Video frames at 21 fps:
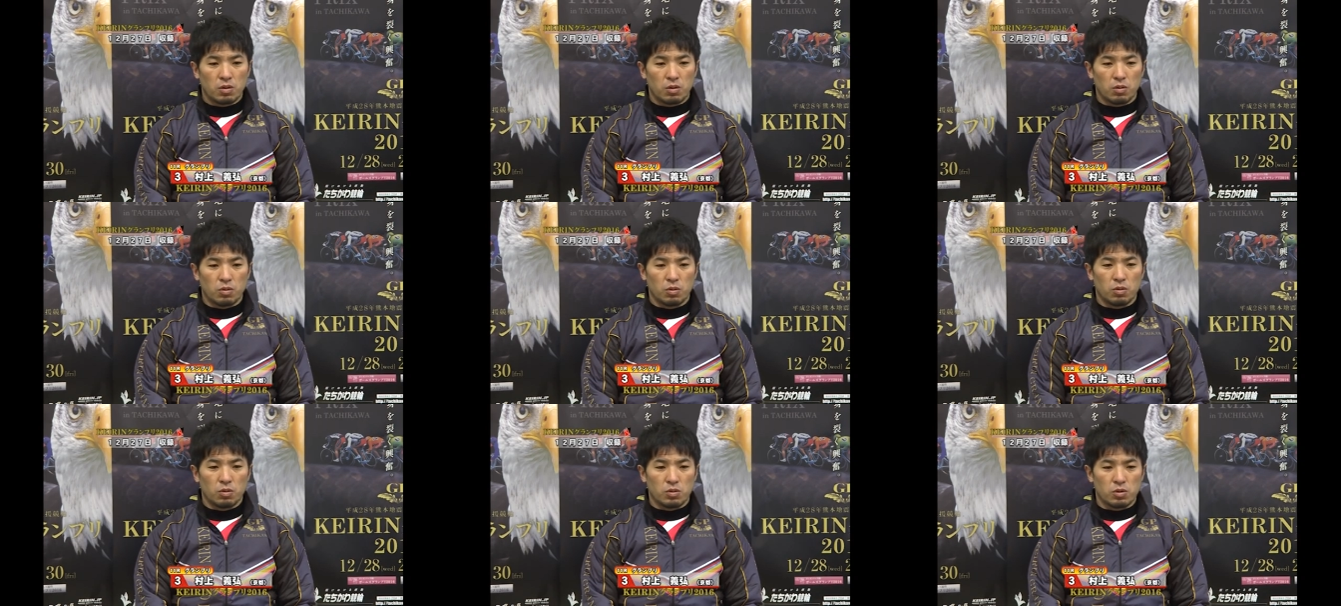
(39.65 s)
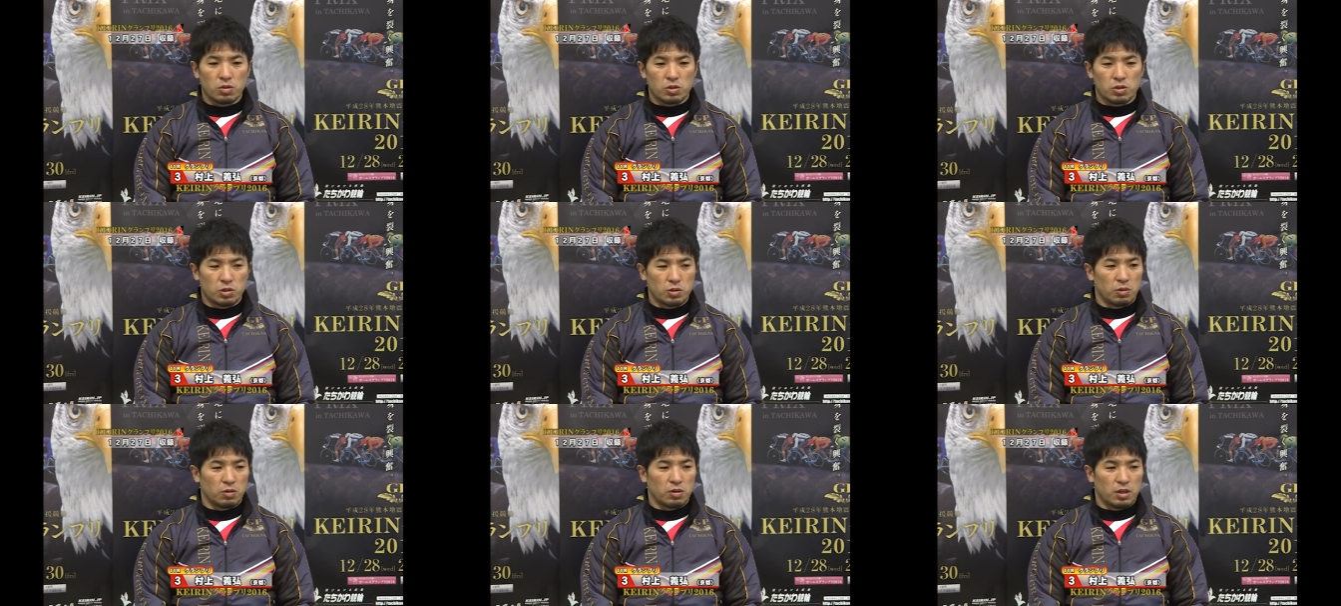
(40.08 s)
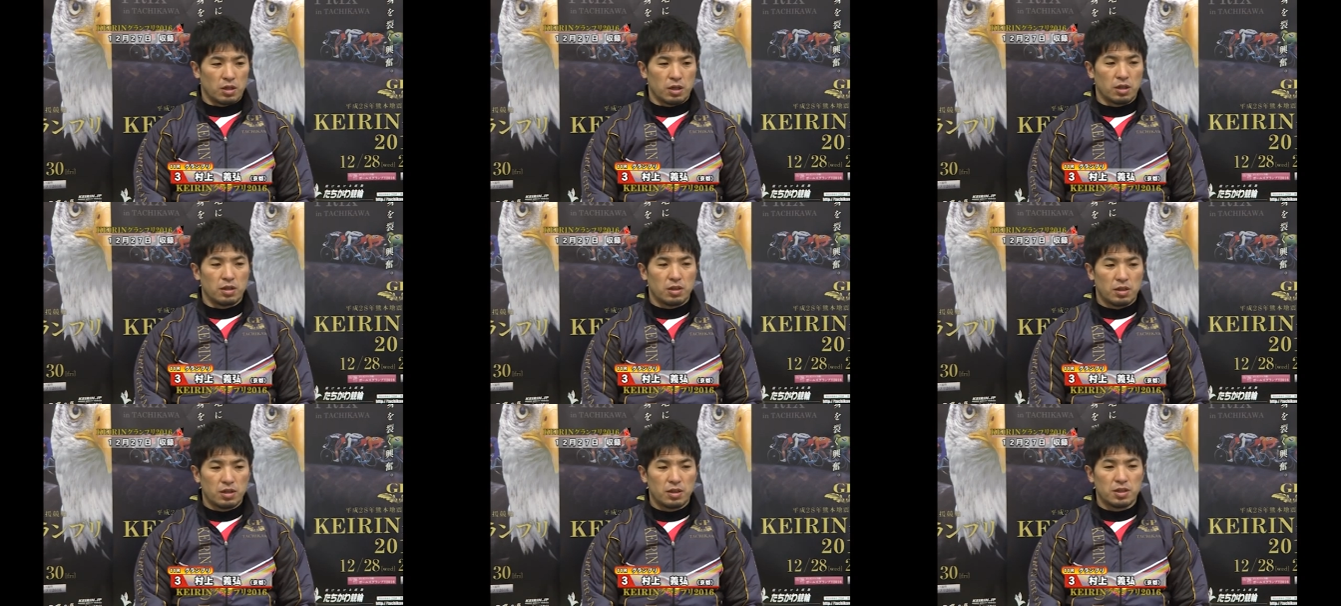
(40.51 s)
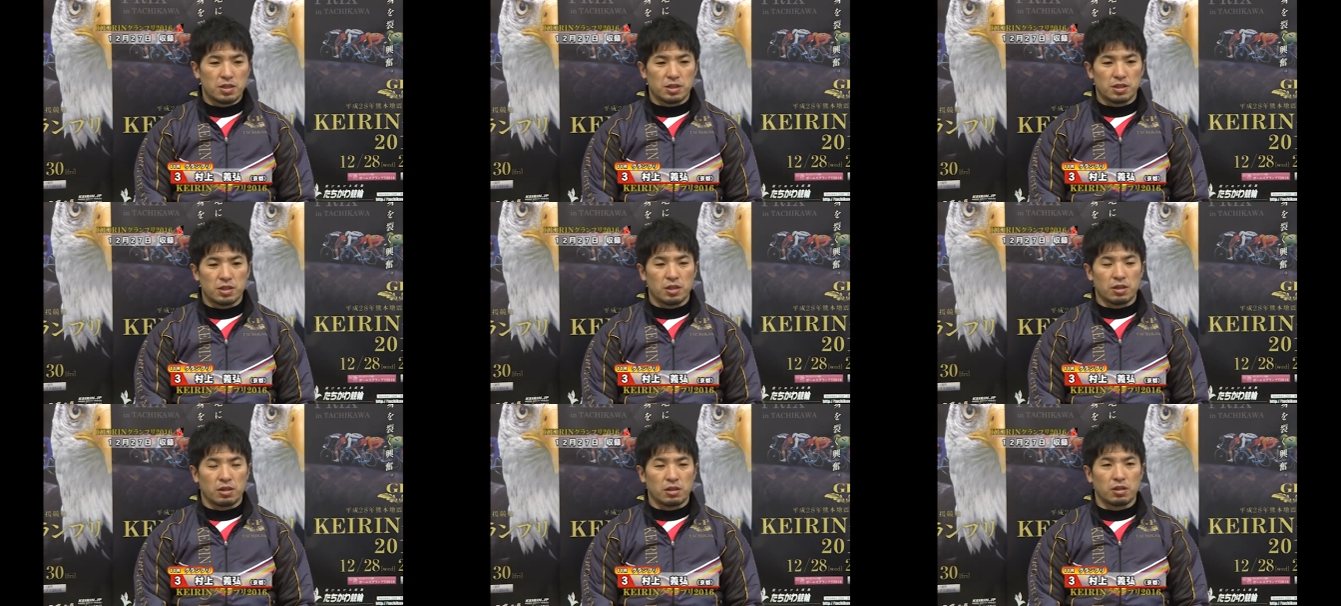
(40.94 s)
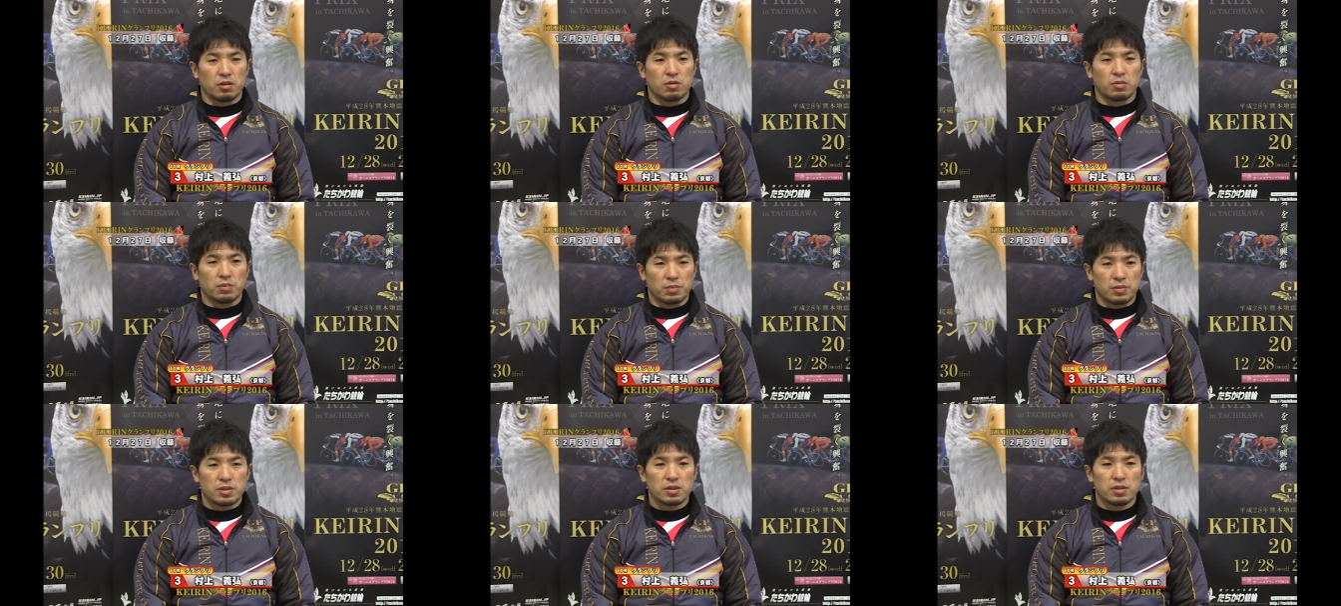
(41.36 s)
こう募った1年だったと
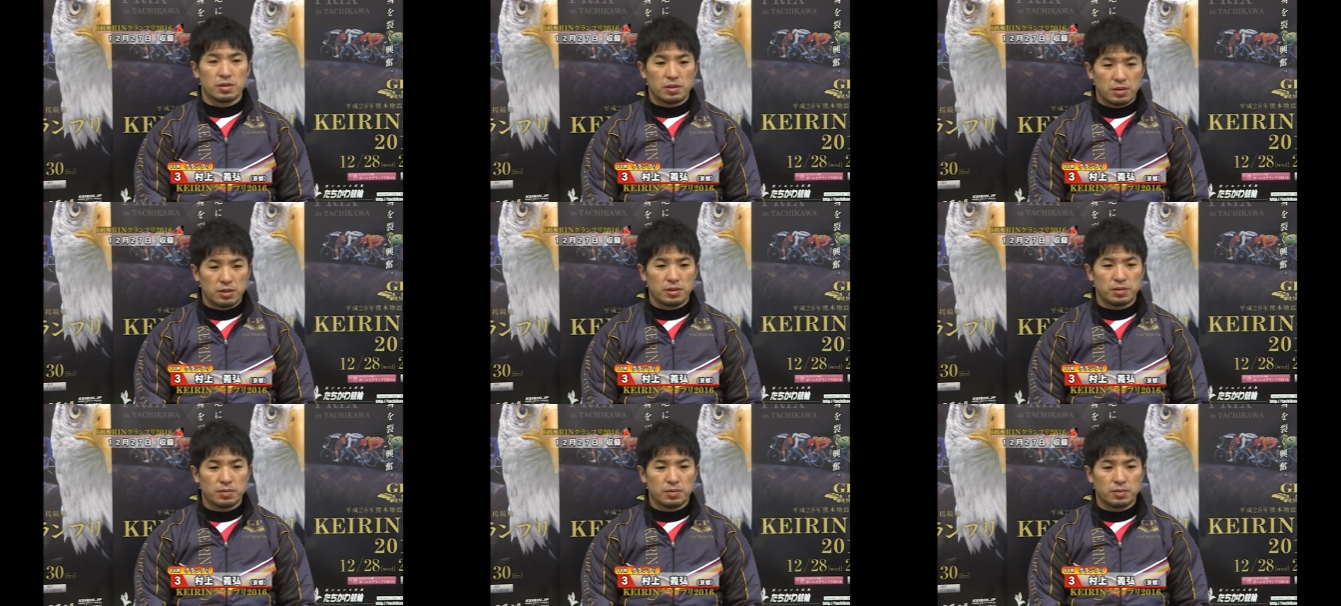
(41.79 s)
思います